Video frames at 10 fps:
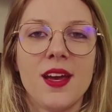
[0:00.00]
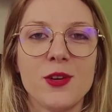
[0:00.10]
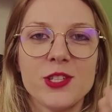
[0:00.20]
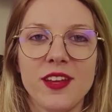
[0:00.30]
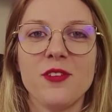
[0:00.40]

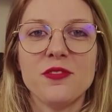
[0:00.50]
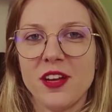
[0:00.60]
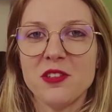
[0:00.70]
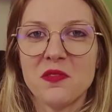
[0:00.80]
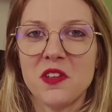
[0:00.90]
Eu já tenho
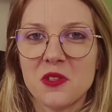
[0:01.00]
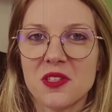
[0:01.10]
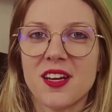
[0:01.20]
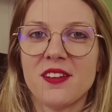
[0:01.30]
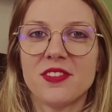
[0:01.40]
vários vídeos
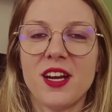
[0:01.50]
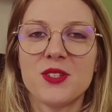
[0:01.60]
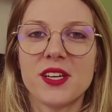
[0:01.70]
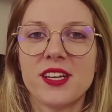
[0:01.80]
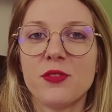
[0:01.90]

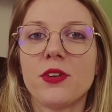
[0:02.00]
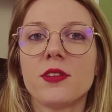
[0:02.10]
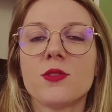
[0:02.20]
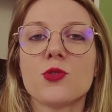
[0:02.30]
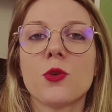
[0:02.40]
gravados aqui
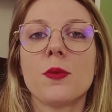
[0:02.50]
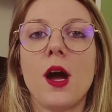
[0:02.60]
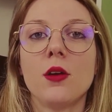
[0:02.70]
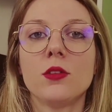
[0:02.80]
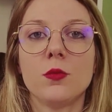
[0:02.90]
falando sobre
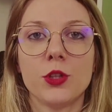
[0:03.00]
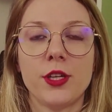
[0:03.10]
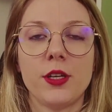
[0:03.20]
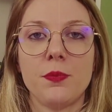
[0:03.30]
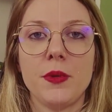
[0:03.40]
a
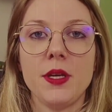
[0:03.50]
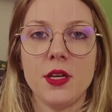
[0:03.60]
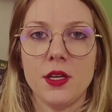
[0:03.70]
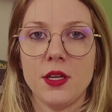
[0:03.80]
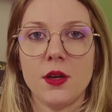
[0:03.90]

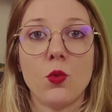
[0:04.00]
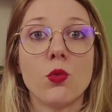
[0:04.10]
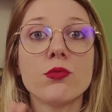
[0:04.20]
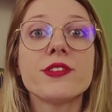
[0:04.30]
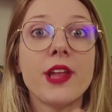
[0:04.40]
autoemoterapia e
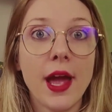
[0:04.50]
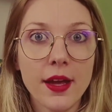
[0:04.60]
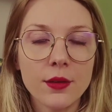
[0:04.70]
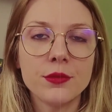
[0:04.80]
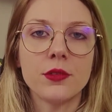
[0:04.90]
alguns
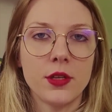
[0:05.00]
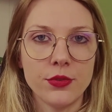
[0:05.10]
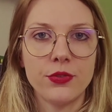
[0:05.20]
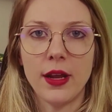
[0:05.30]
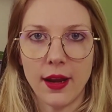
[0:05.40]
deram o que
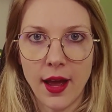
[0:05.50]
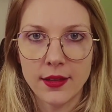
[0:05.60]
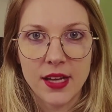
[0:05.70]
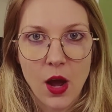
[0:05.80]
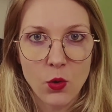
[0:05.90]
falar.
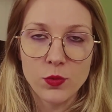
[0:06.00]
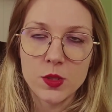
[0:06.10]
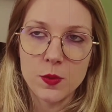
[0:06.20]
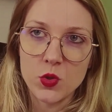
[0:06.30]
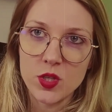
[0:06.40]

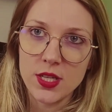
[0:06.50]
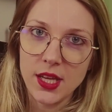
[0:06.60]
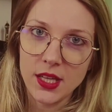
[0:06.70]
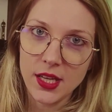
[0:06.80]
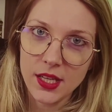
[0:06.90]
Algumas pessoas
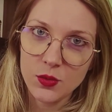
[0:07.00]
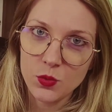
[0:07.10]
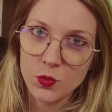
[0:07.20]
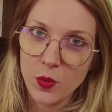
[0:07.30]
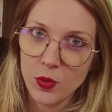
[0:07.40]
entenderam
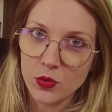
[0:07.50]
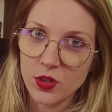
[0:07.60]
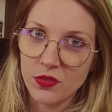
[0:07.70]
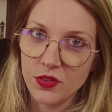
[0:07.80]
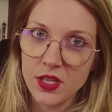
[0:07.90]
o meu ponto
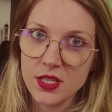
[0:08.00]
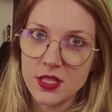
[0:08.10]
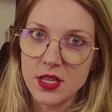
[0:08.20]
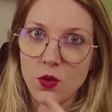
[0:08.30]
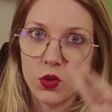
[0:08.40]
de
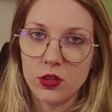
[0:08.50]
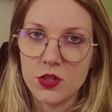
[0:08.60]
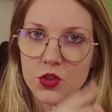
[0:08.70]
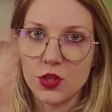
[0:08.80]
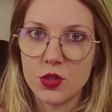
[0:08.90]
vista,
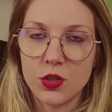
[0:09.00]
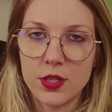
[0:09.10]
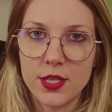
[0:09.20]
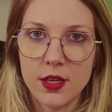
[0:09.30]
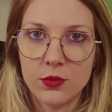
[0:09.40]
outras
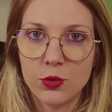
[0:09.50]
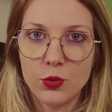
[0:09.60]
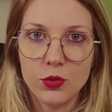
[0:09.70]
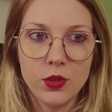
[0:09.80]
distorceram tudo